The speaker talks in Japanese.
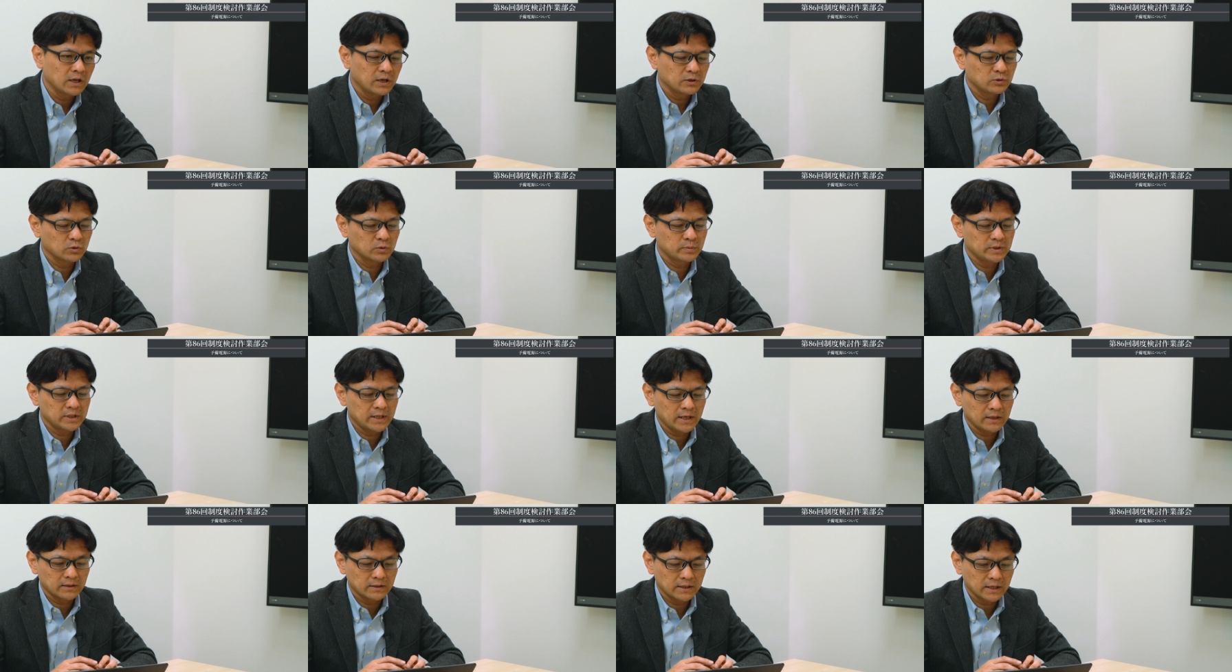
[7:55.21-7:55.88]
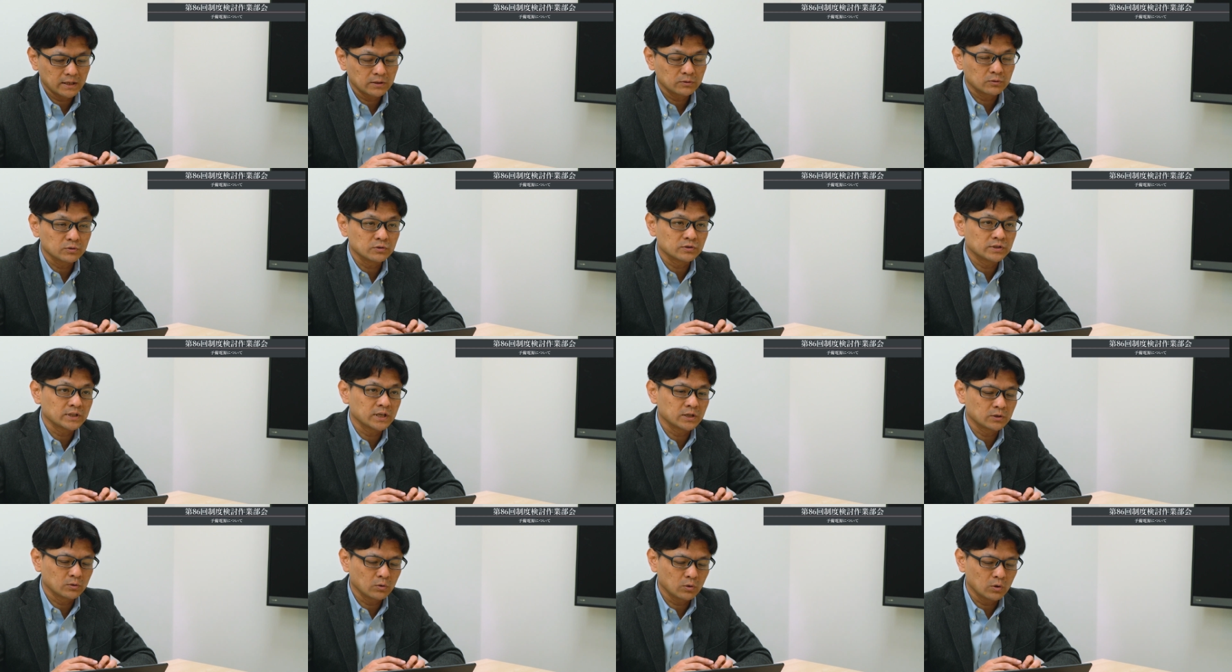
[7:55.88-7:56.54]
予備電源という
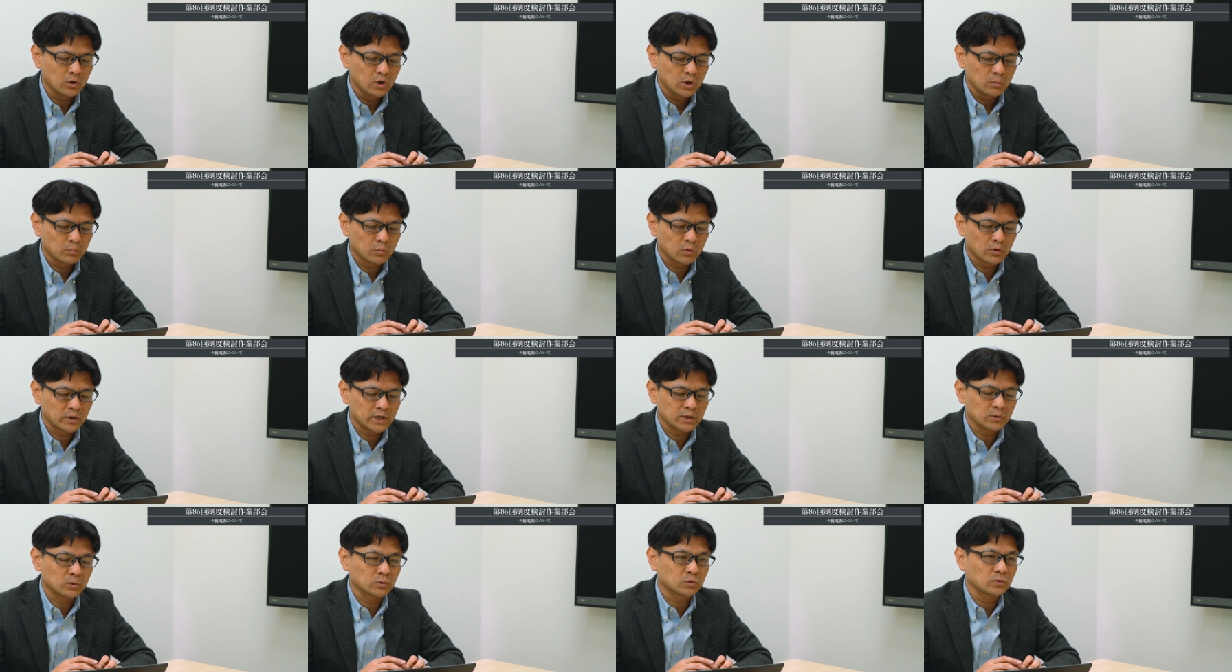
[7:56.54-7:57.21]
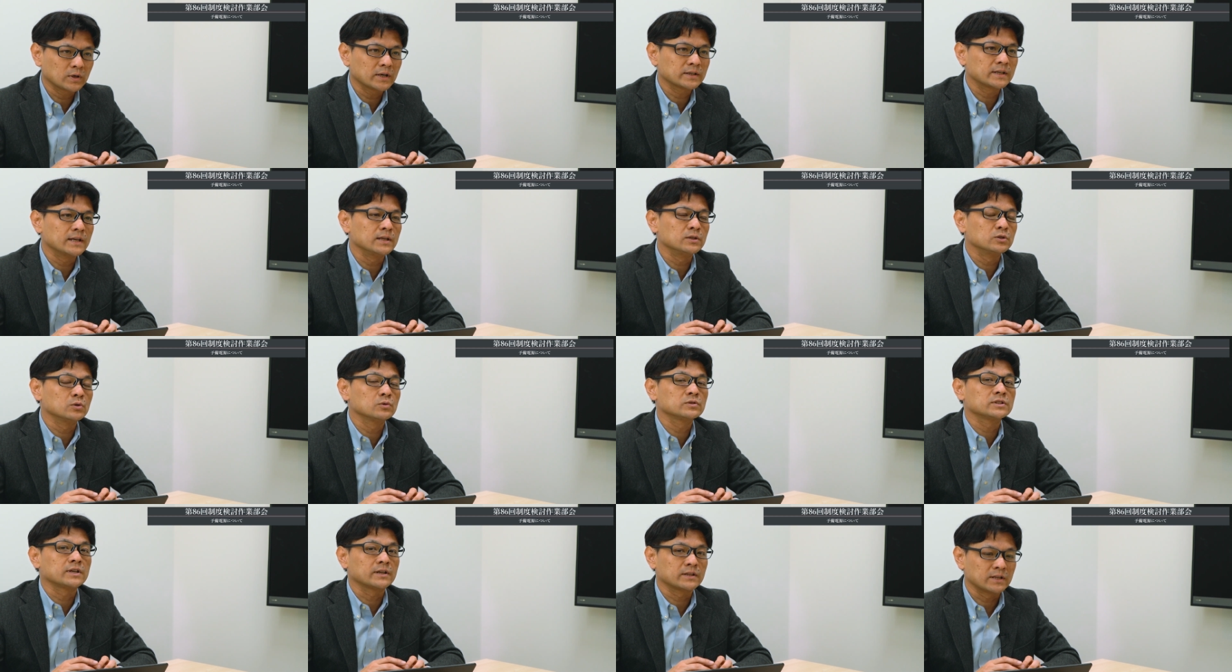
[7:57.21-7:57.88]
制度を設けることが
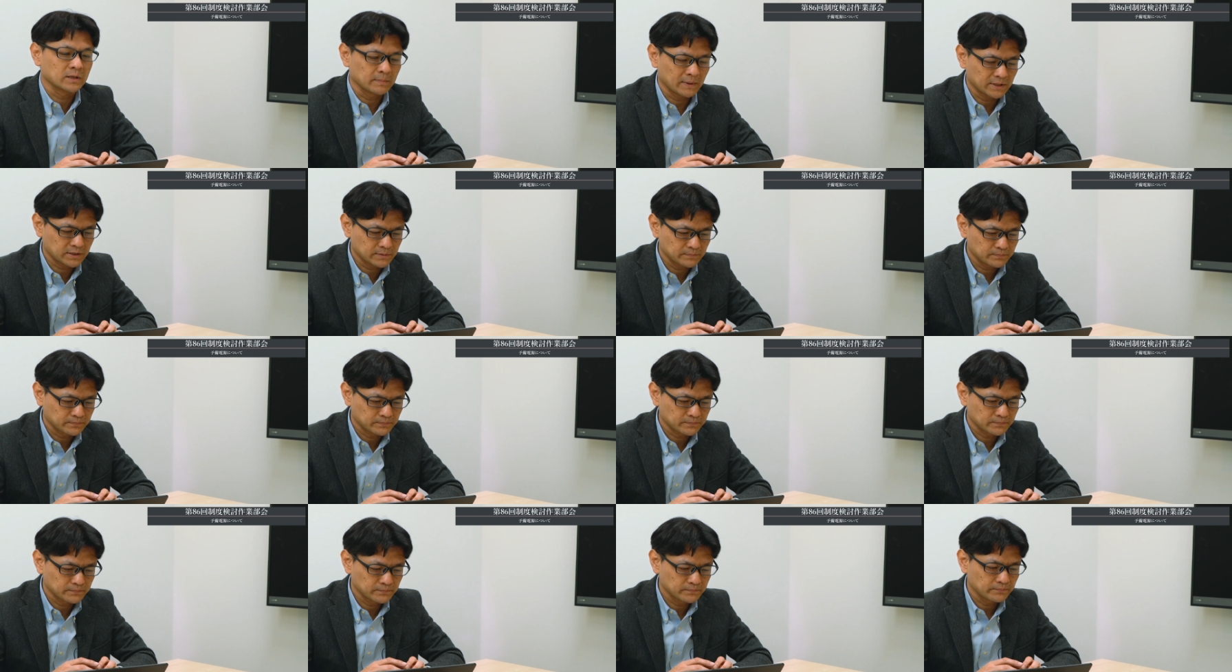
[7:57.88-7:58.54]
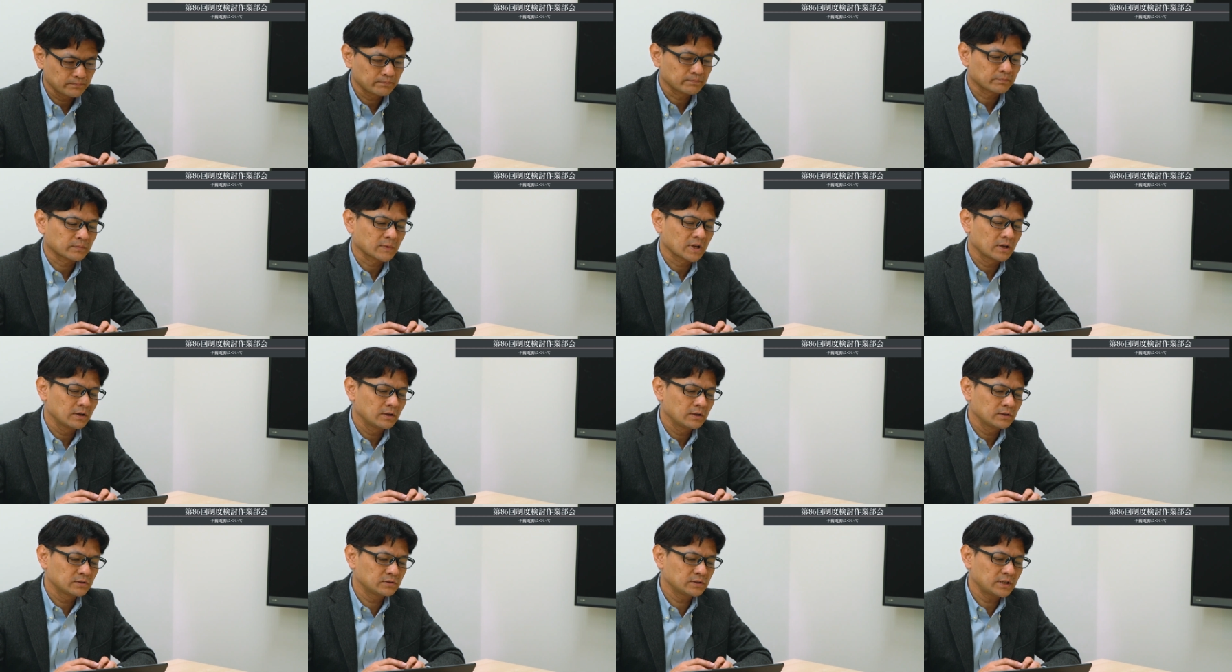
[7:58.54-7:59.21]
検討されています。
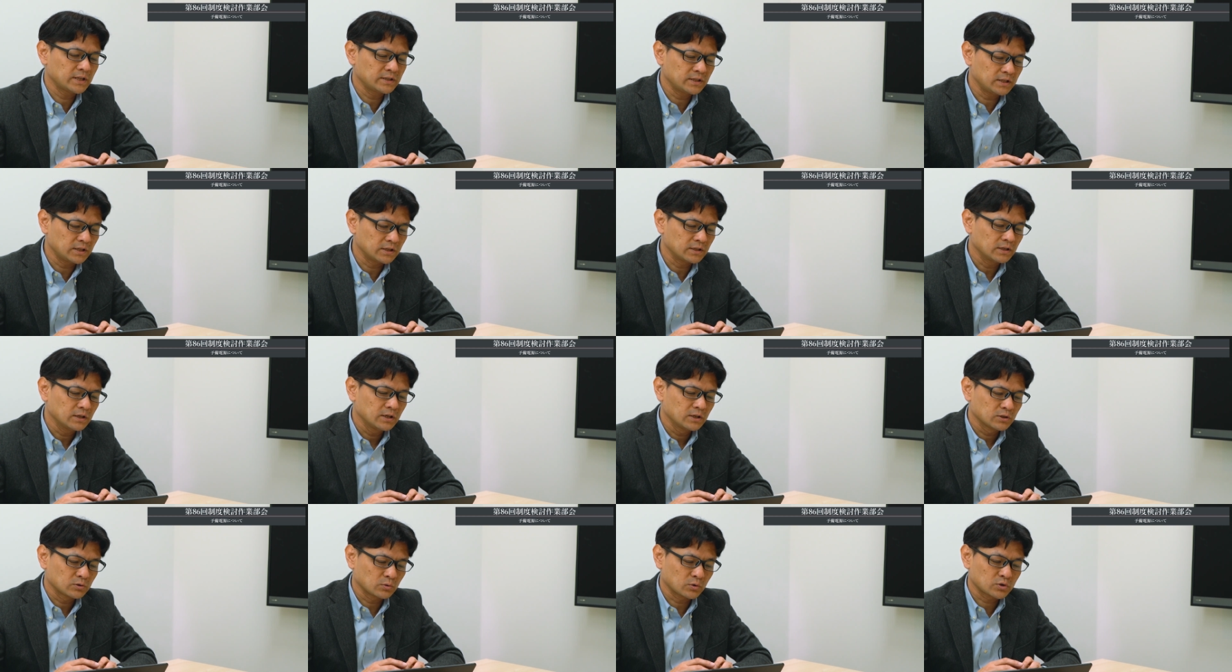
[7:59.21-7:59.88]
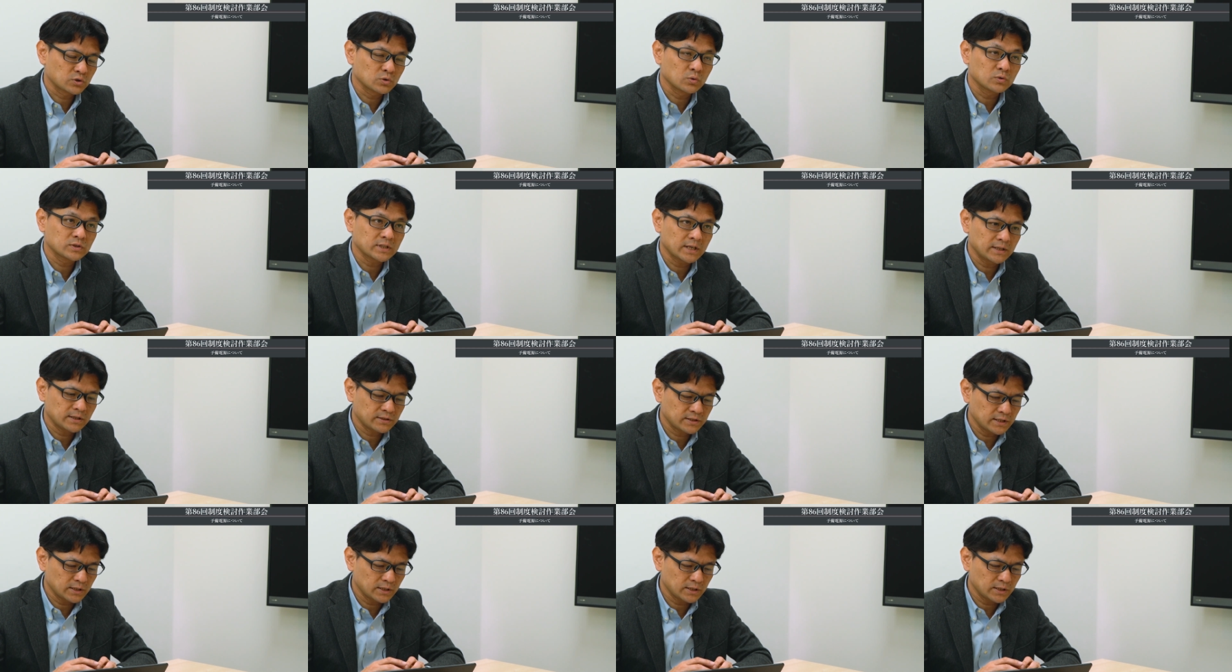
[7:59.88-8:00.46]
すでに、その詳細な